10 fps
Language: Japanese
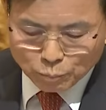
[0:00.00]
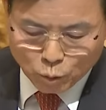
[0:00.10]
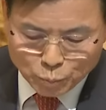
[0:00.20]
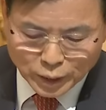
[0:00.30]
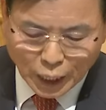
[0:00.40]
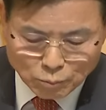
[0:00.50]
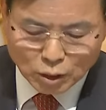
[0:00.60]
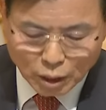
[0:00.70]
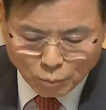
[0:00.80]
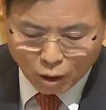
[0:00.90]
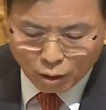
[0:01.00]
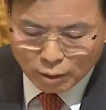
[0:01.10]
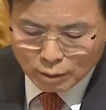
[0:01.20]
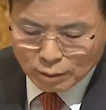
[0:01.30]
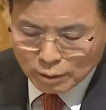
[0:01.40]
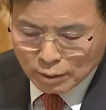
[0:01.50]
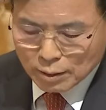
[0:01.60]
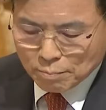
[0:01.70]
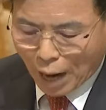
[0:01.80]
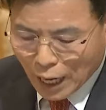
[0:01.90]
その身体の不
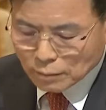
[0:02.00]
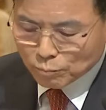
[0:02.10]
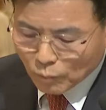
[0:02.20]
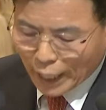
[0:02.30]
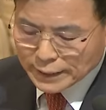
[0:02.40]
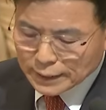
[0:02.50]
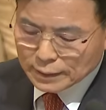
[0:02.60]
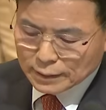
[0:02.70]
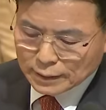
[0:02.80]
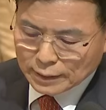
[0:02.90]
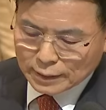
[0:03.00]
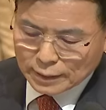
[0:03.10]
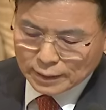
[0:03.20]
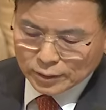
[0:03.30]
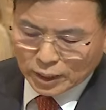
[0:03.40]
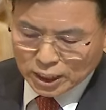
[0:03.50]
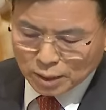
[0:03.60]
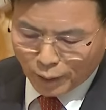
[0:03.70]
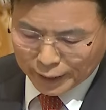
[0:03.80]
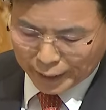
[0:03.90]
自由さ以上に
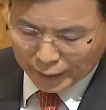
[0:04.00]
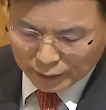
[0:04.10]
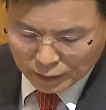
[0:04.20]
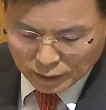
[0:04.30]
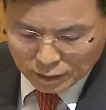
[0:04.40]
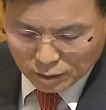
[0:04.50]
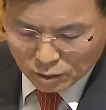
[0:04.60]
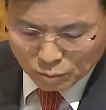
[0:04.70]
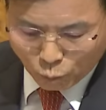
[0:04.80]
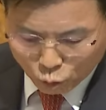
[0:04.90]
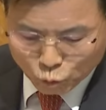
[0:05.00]
心も